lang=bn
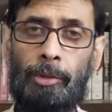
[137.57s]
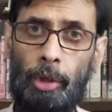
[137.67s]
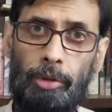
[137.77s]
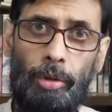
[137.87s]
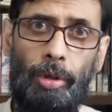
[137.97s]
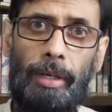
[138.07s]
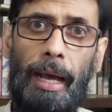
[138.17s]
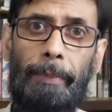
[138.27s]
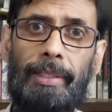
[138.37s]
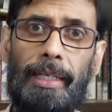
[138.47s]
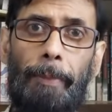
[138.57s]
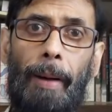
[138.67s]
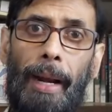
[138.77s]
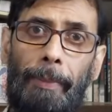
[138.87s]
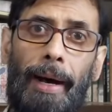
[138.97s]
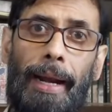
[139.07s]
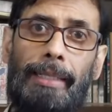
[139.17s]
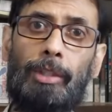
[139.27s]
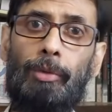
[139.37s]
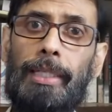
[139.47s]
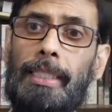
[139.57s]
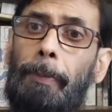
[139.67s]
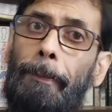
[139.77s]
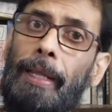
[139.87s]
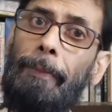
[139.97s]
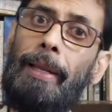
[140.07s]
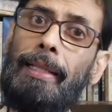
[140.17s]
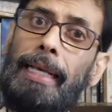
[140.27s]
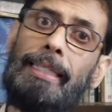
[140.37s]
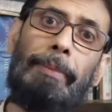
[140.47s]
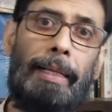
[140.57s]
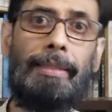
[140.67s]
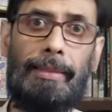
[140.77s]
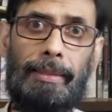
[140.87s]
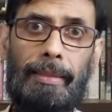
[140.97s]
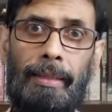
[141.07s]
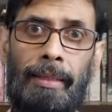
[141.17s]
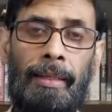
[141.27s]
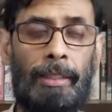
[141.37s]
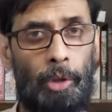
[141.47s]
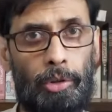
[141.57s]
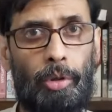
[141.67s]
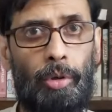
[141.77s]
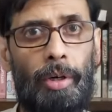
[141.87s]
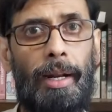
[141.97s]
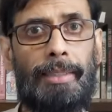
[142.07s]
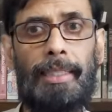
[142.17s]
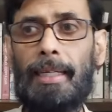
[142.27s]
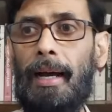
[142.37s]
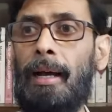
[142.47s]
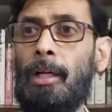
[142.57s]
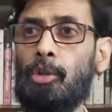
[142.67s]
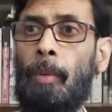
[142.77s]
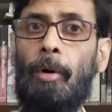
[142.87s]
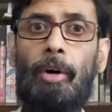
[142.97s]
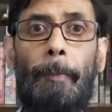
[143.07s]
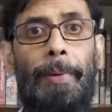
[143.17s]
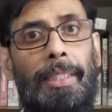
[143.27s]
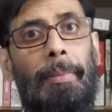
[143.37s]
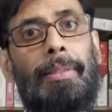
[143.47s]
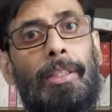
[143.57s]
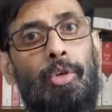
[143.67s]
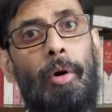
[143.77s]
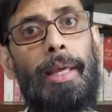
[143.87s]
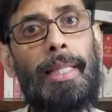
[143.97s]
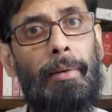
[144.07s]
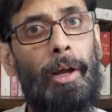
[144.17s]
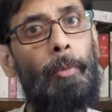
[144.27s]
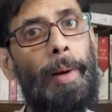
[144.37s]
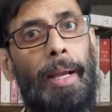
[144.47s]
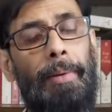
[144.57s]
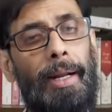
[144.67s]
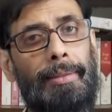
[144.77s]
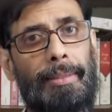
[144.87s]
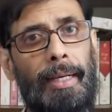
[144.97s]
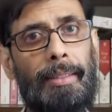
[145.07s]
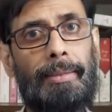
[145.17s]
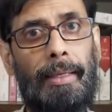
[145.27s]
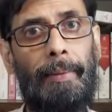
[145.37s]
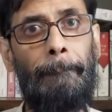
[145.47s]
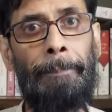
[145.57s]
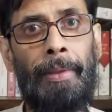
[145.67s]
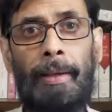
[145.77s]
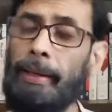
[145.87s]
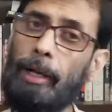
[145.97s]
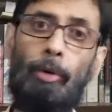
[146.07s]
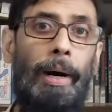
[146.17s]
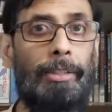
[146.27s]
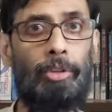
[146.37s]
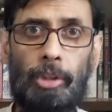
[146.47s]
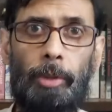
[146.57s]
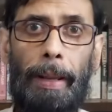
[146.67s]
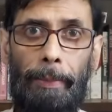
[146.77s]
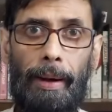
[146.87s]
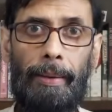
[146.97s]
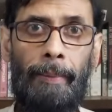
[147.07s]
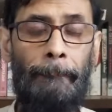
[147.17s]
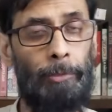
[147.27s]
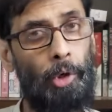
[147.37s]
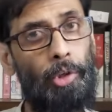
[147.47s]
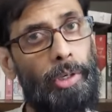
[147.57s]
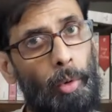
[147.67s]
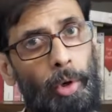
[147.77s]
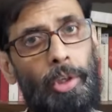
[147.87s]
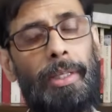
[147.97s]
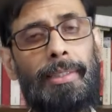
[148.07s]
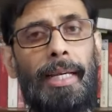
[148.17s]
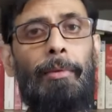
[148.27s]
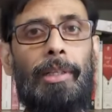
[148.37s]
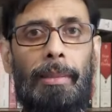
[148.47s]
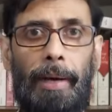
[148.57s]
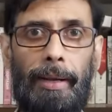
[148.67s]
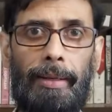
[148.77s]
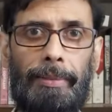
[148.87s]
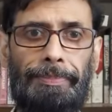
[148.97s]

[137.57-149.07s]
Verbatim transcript: যতক্ষণ আমি সেটা বারবার একটা সুইচ টিপে ফিরে ফিরে দেখতে পাচ্ছি যতক্ষণ না সেটা সমগ্র পৃথিবীতে ছড়িয়ে দেওয়ার উপায় আমার হাতে থাকছে এ খুব আশ্চর্য ব্যাপার যদিও কেউ উল্টো দিক থেকে বলতে পারে